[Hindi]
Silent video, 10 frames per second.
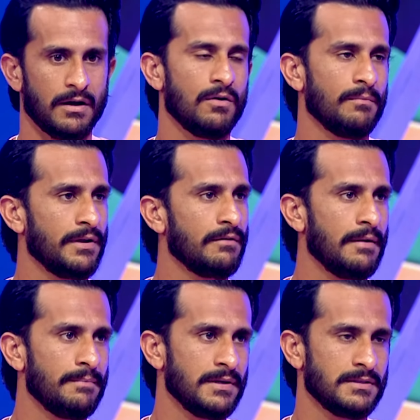कर रहा हूँ फिर
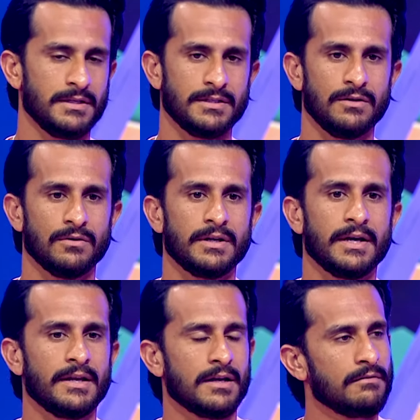वापस इंजरी हो
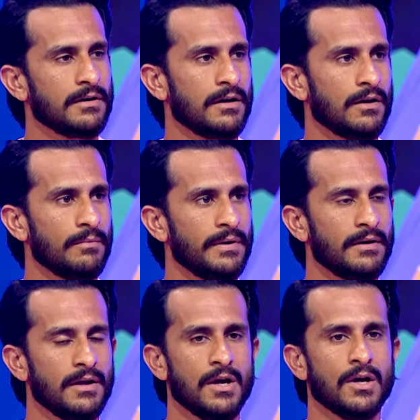रही है रिकवर कर रहा हूँ
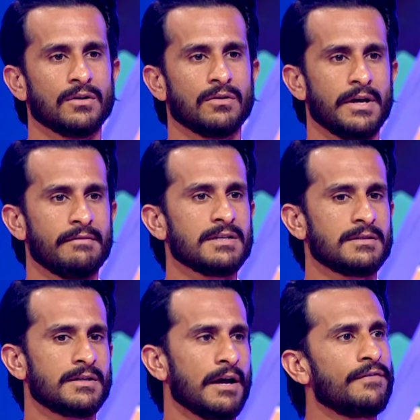फिर तो दैट
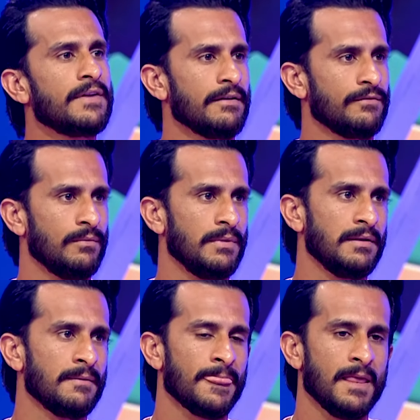वॉज टफ टाइम फॉर मी